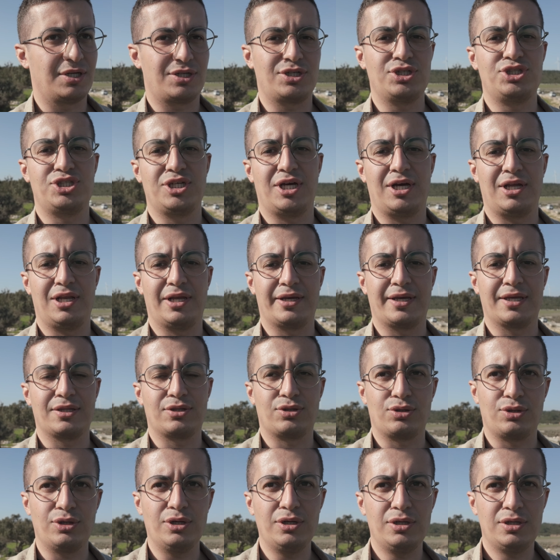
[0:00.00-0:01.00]
akıcı hale
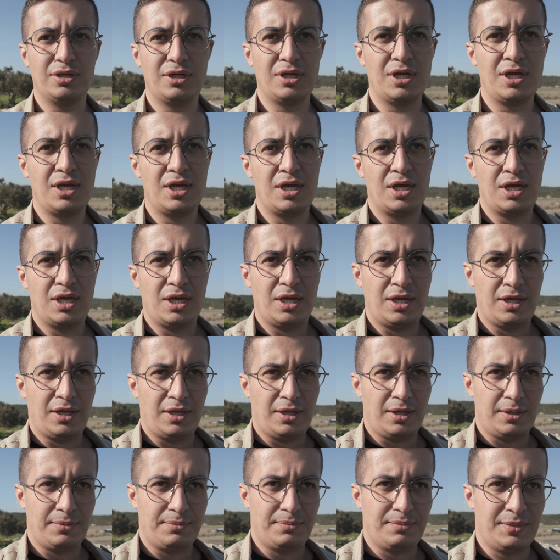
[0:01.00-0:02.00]
getiriyor.
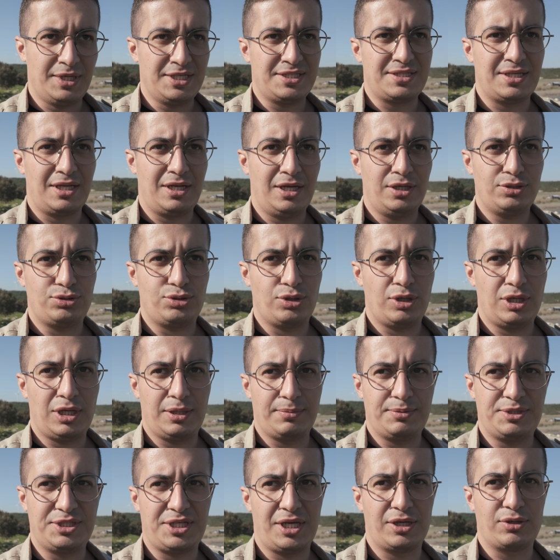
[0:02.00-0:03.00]
Mesela
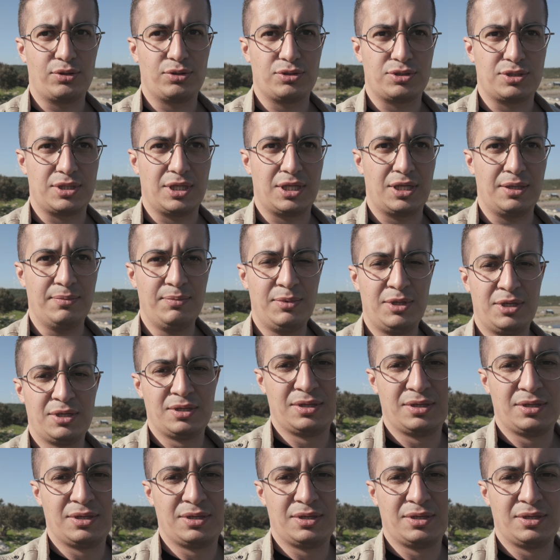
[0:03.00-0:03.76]
şöyle bir şey göstereyim.